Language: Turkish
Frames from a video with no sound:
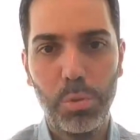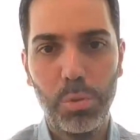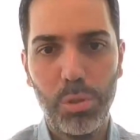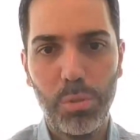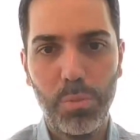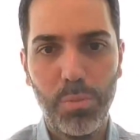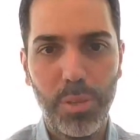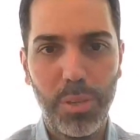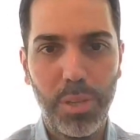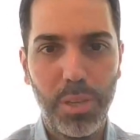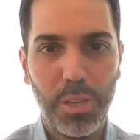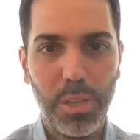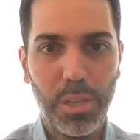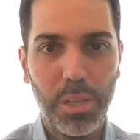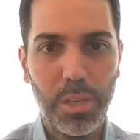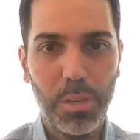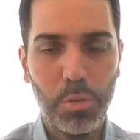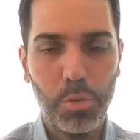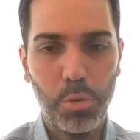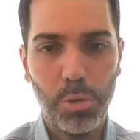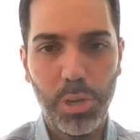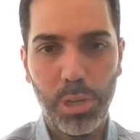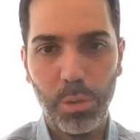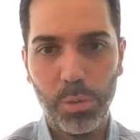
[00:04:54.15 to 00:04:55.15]
büyüdü.
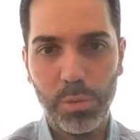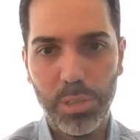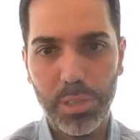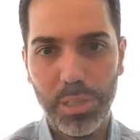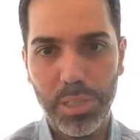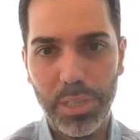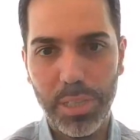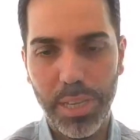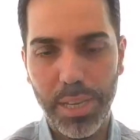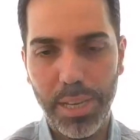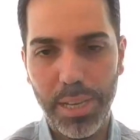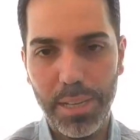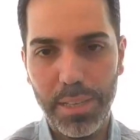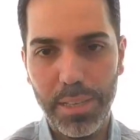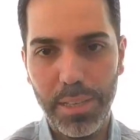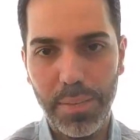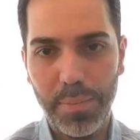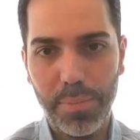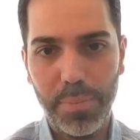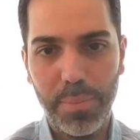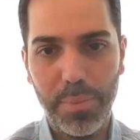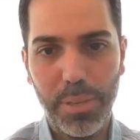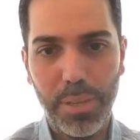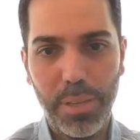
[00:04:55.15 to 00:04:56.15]
Çok iyi noktalara
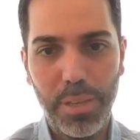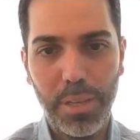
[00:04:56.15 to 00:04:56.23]
geldi.